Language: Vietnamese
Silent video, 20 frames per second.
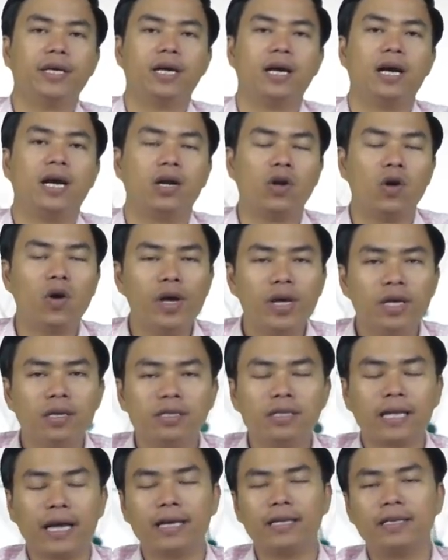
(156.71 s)
à, nó
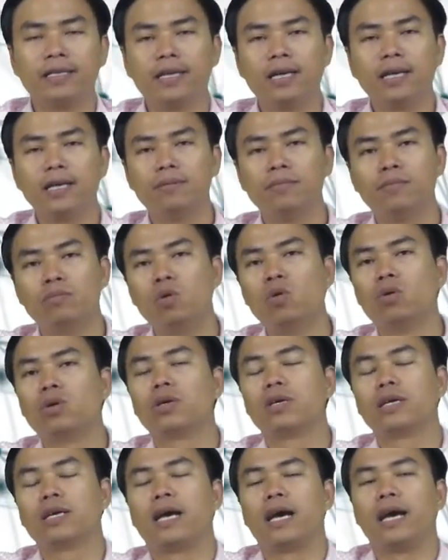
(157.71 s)
hình thành nên một
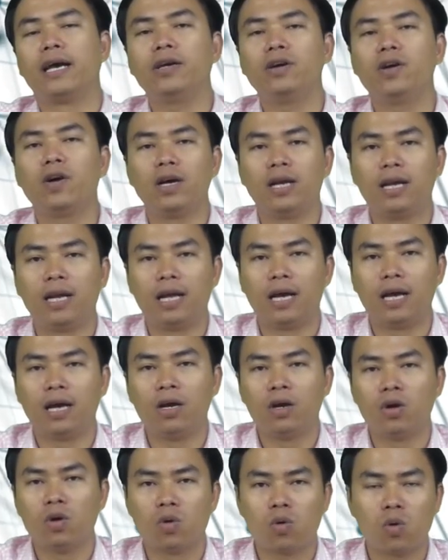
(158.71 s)
cái gọi là
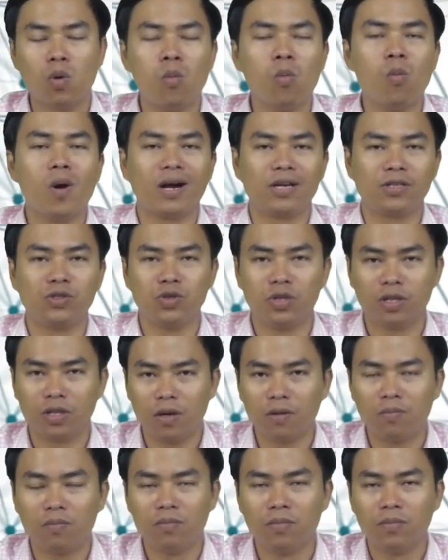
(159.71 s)
khủng hoảng truyền
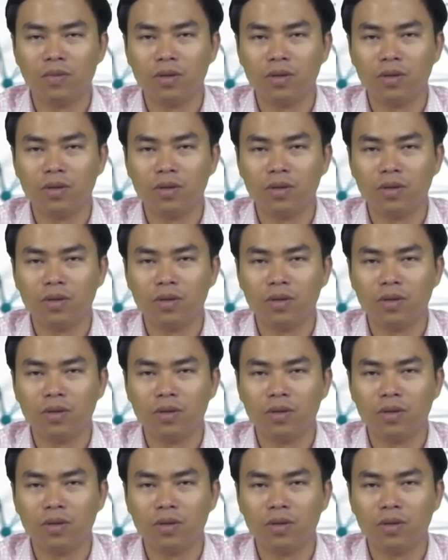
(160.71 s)
thông